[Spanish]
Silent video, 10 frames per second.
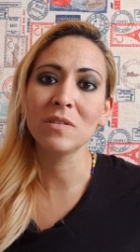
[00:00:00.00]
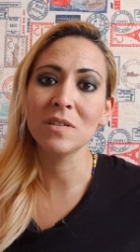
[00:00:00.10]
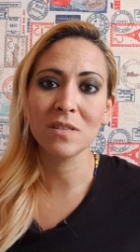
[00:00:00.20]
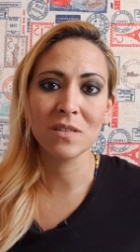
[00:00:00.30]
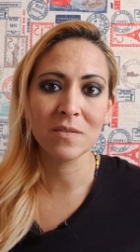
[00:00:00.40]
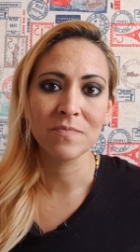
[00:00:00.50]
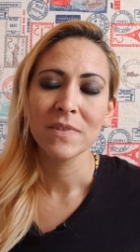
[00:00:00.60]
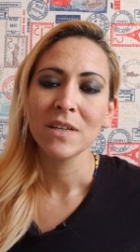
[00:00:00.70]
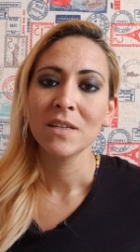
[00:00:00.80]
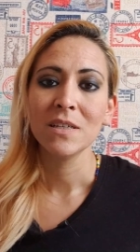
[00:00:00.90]
triste,
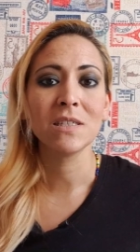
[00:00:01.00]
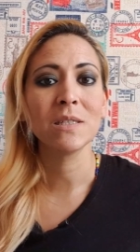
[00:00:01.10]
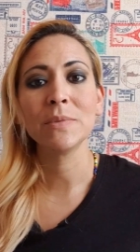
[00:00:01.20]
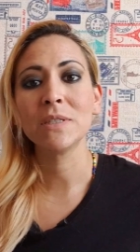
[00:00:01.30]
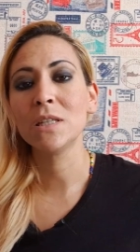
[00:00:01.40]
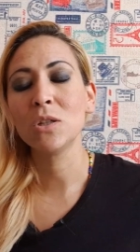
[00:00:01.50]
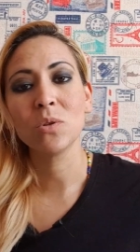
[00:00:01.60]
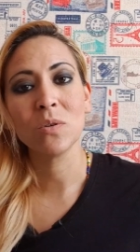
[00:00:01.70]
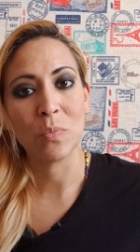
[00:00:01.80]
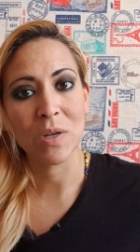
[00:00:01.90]
es que me siento
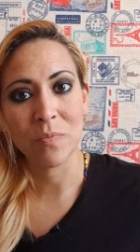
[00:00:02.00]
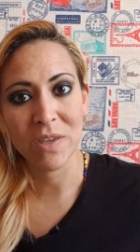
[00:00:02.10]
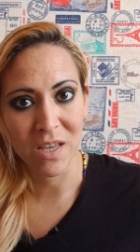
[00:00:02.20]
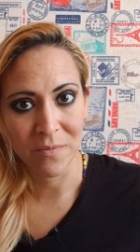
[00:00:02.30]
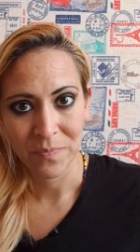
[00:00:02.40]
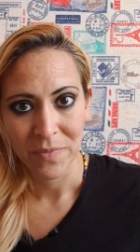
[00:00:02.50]
deprimida,